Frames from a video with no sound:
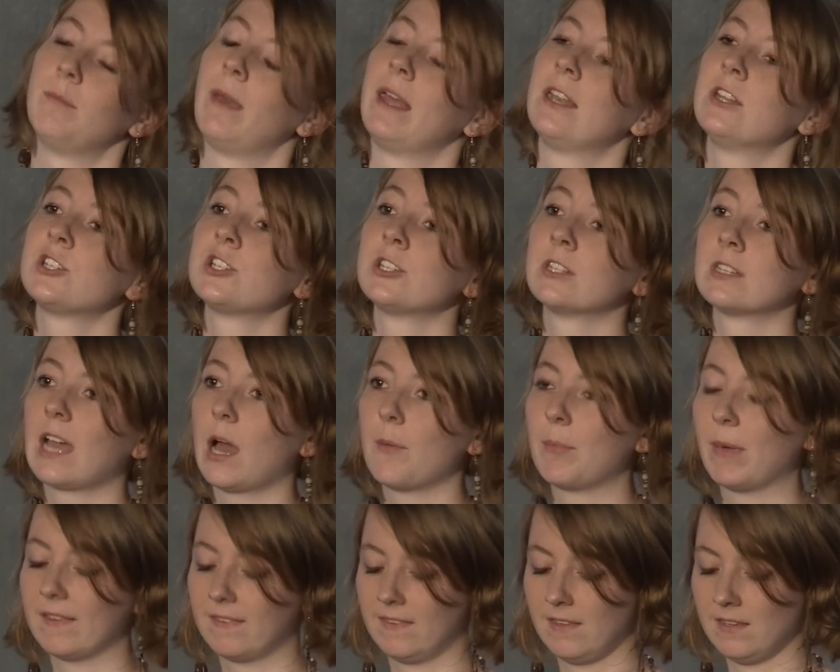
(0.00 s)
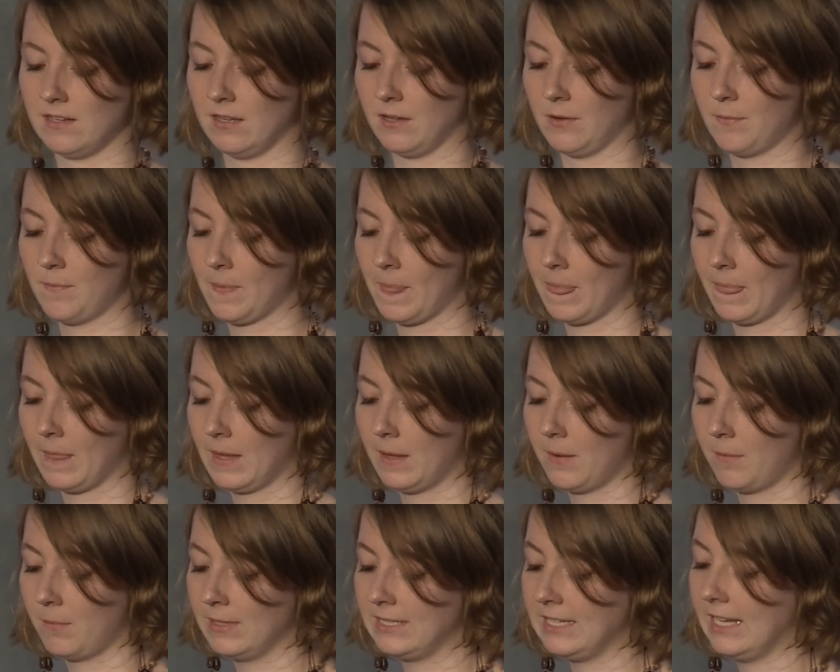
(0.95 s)
Dem Menschen gab er Sinne,
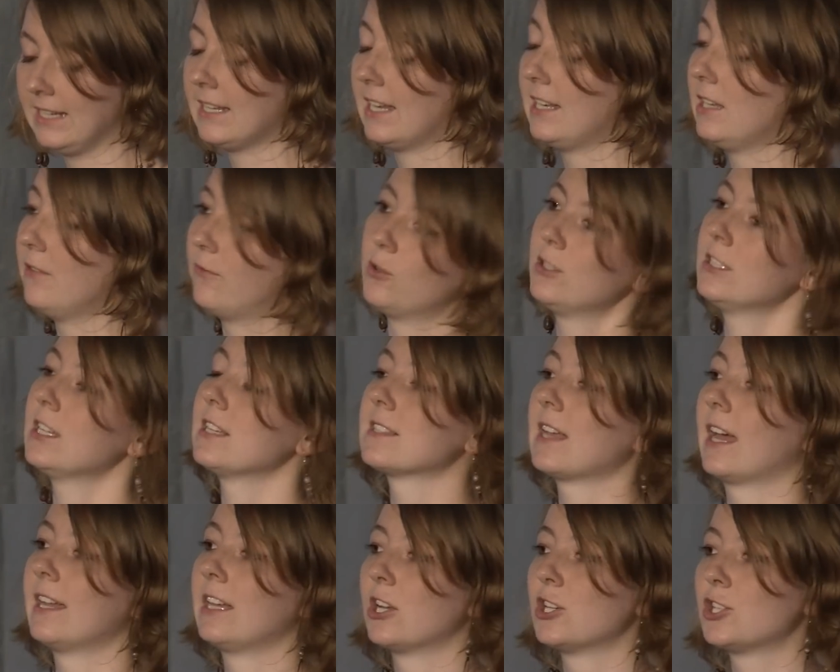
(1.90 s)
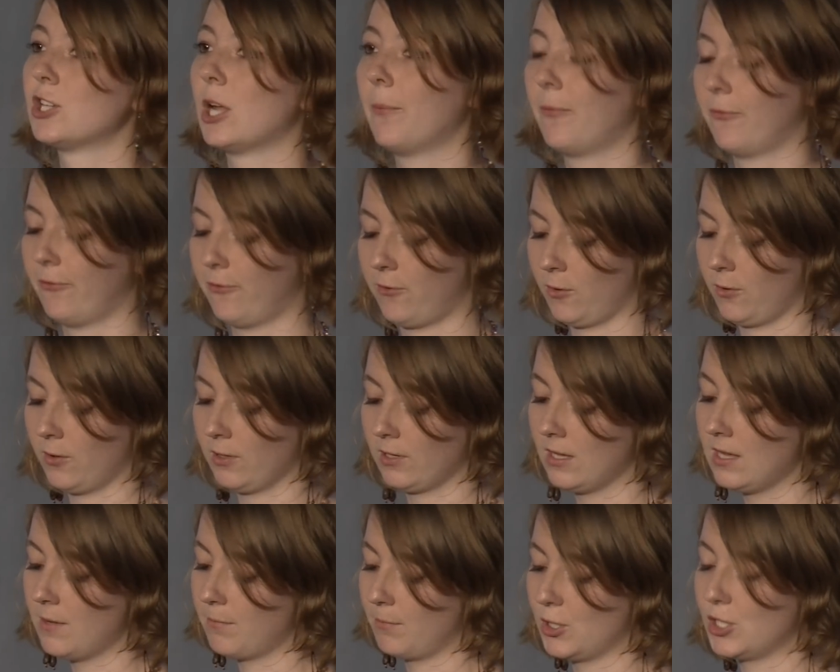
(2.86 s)
mit denen er die Wunder seiner Schöpfung
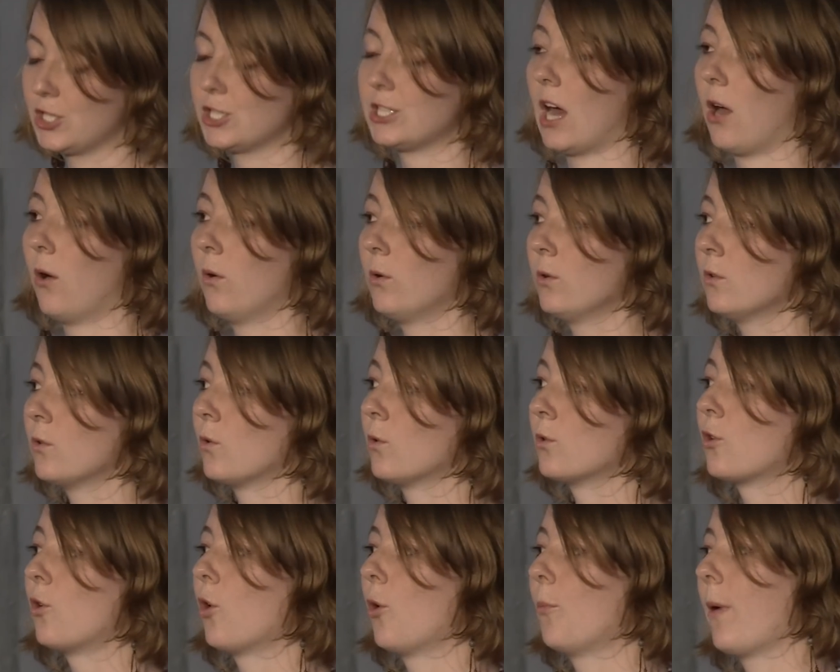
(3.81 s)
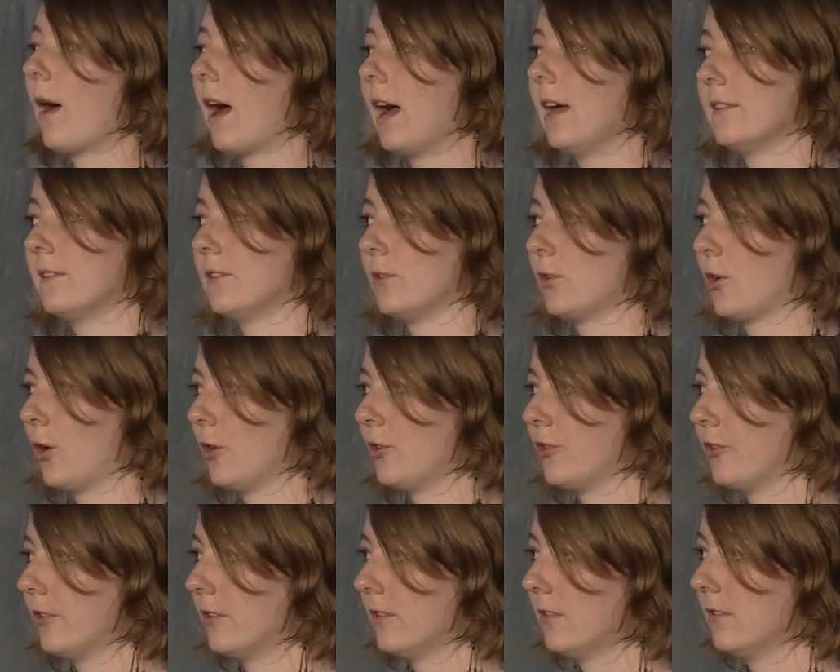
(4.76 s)
bestaunen und lobpreisen
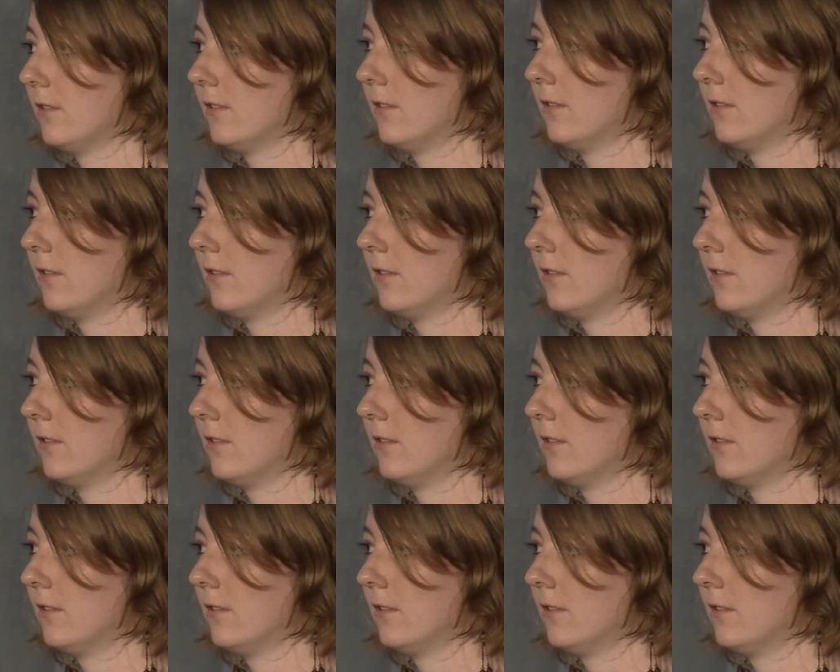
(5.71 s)
konnte